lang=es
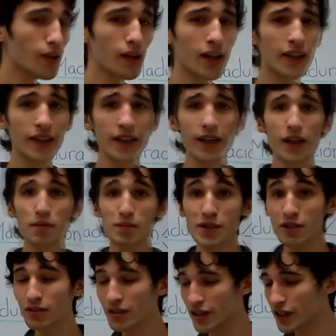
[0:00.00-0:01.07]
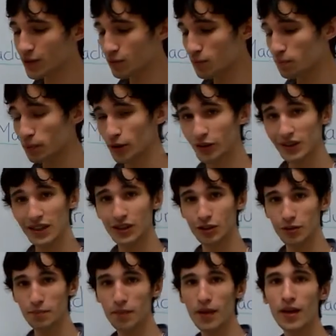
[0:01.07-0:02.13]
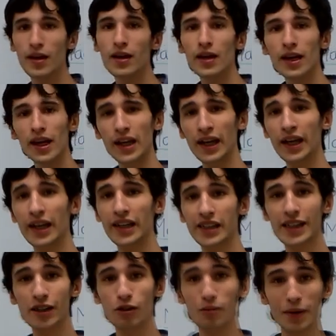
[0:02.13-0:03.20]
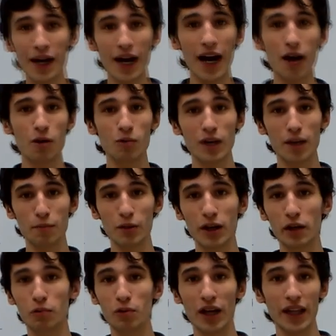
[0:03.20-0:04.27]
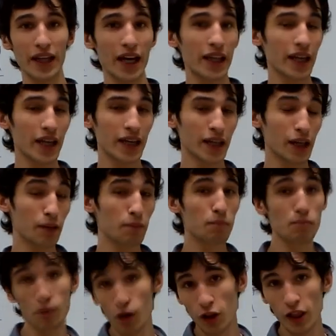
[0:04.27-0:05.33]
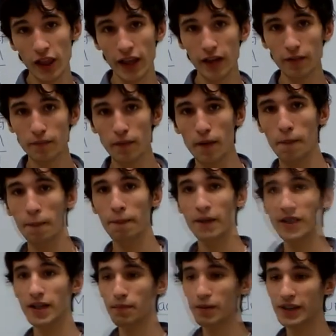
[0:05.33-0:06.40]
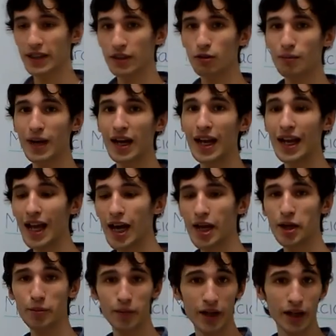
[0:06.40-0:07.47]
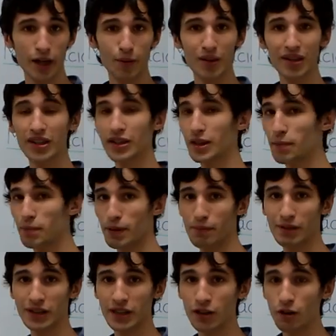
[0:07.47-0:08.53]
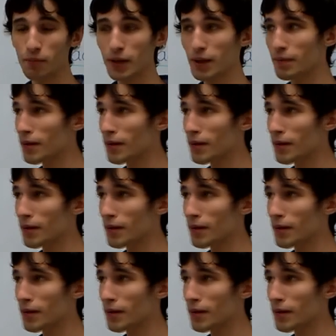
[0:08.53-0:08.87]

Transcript: La transcripción es un proceso en el que se toma a una molécula de ADN molde, siempre se toma la hebra que va de 3' a 5',